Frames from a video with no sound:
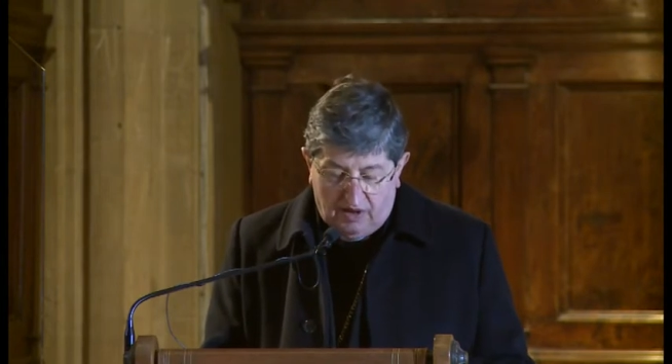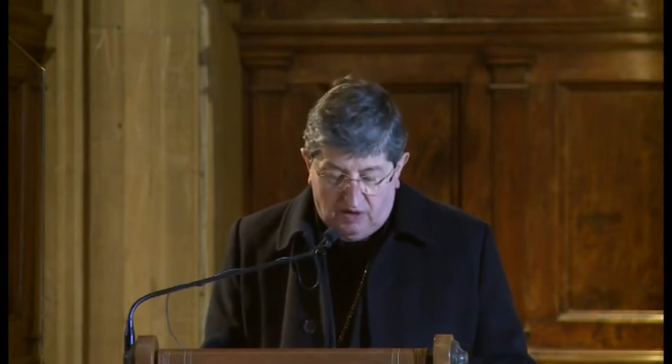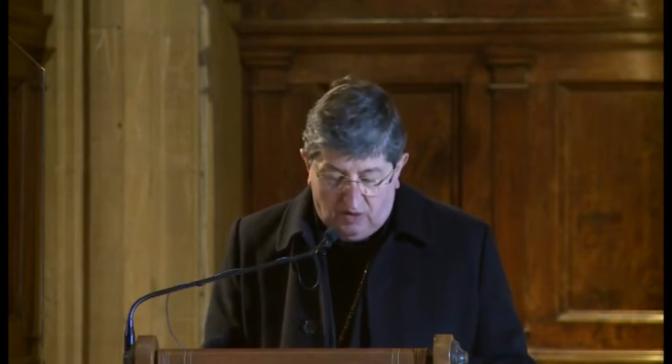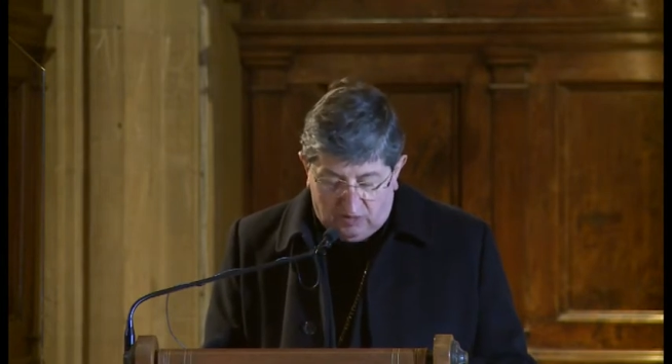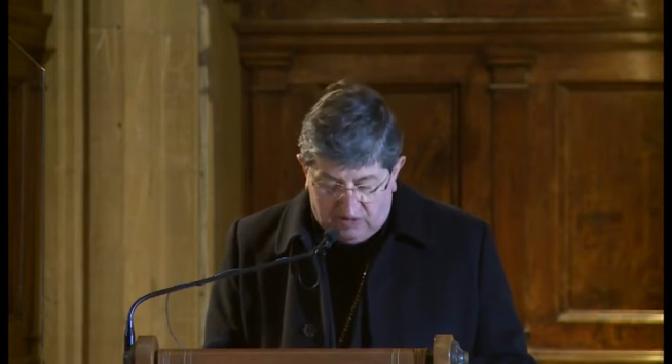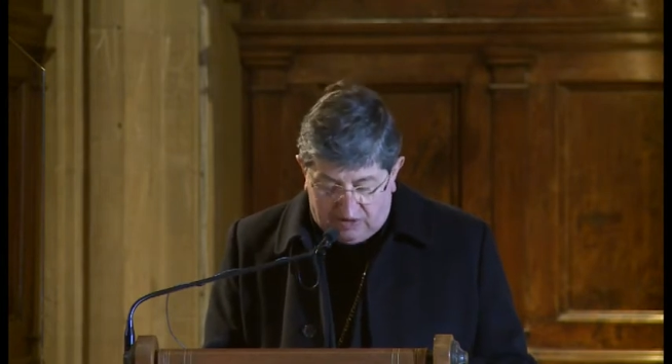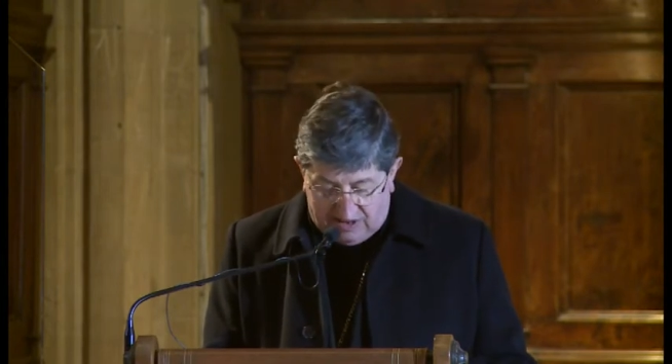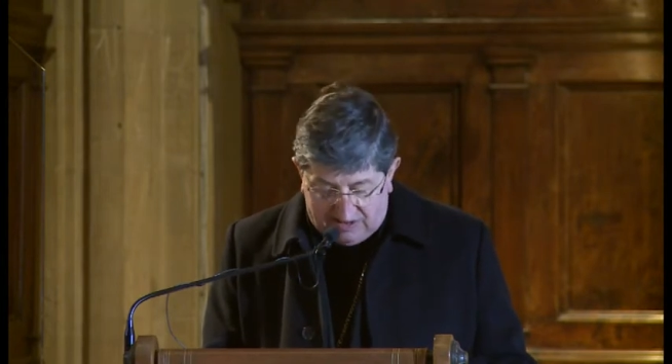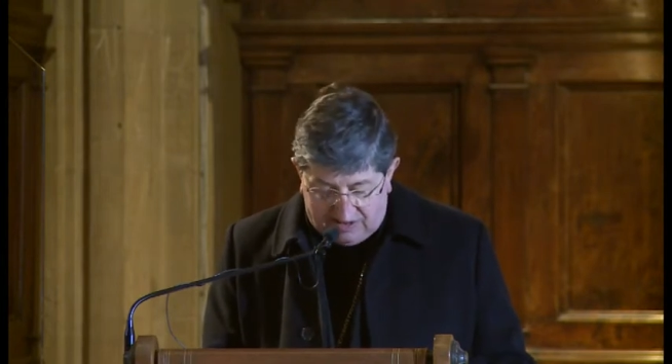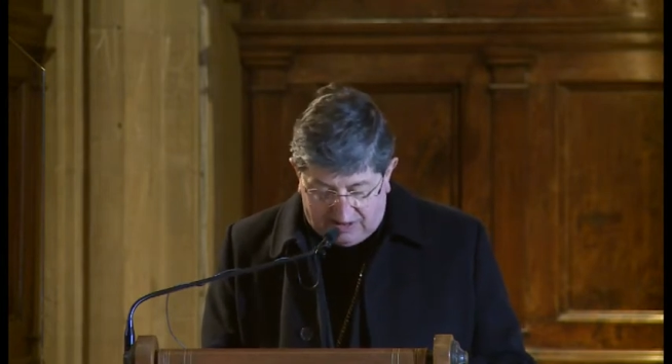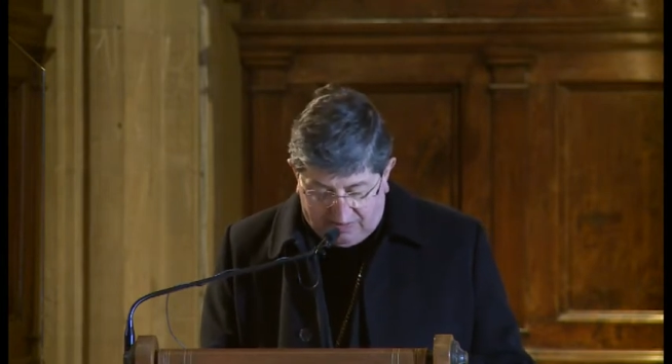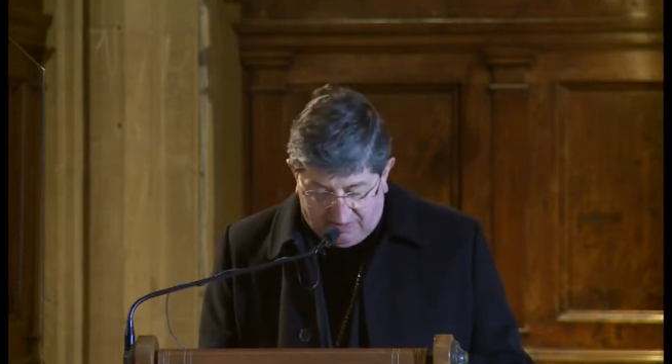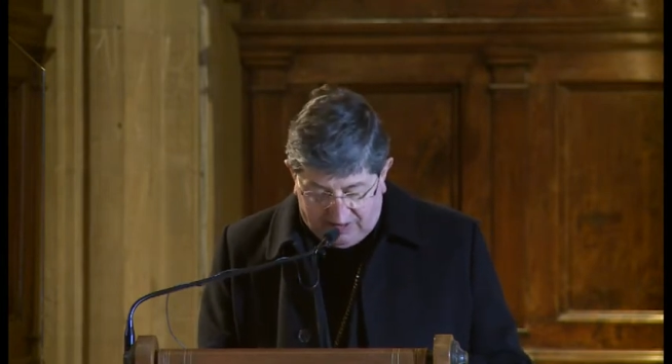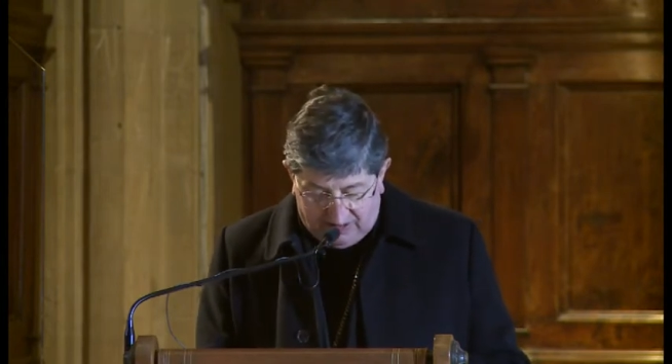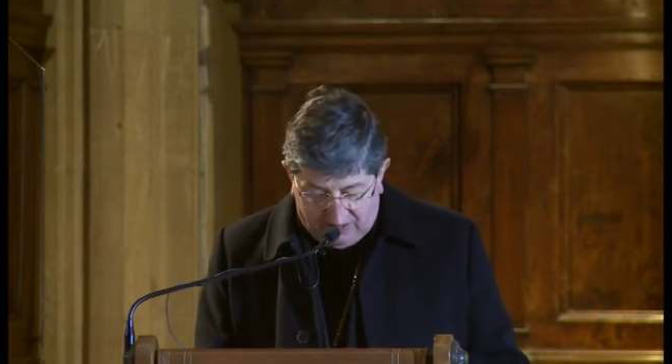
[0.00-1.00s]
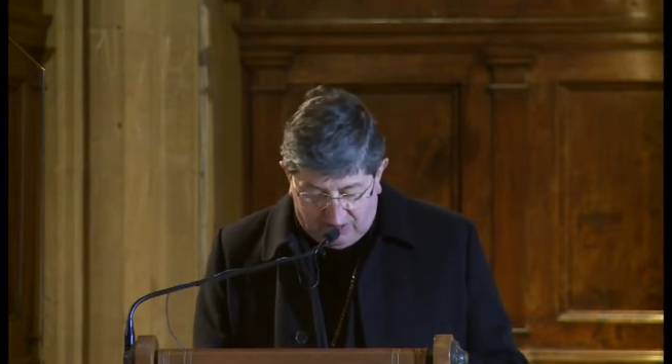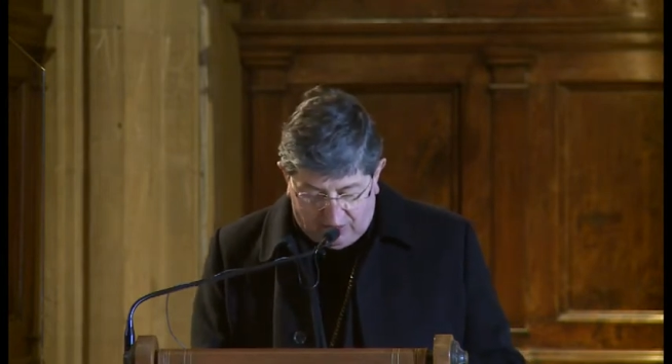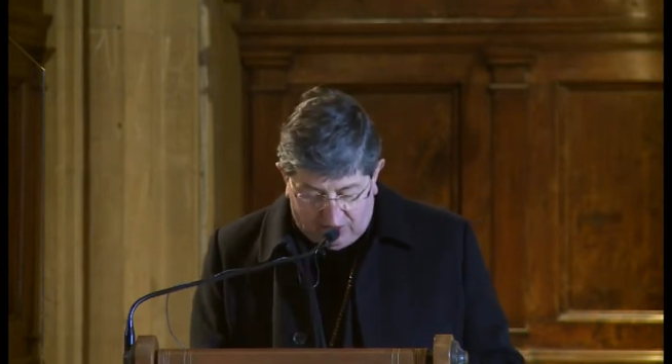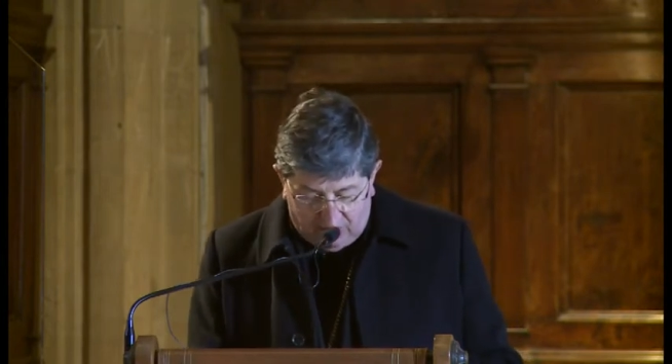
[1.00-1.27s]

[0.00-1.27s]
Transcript: un testamento.